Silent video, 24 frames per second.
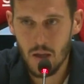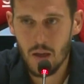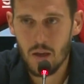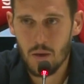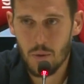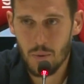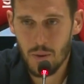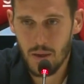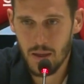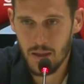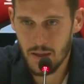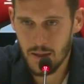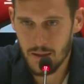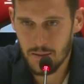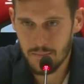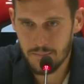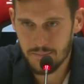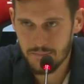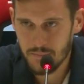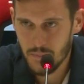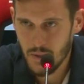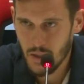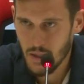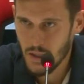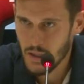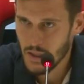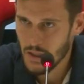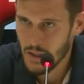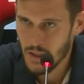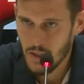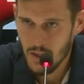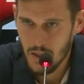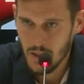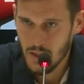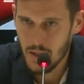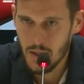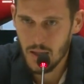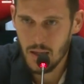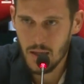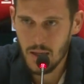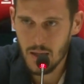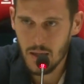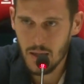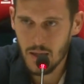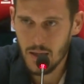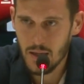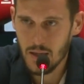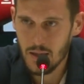Quindi
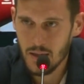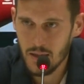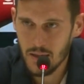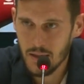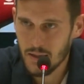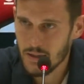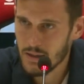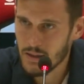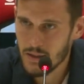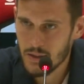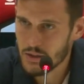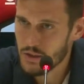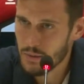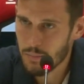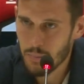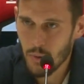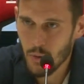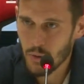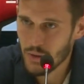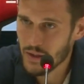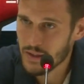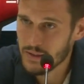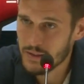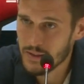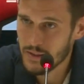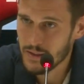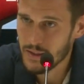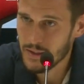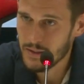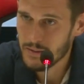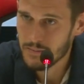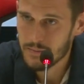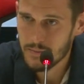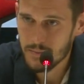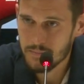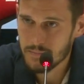eh, poco da dire.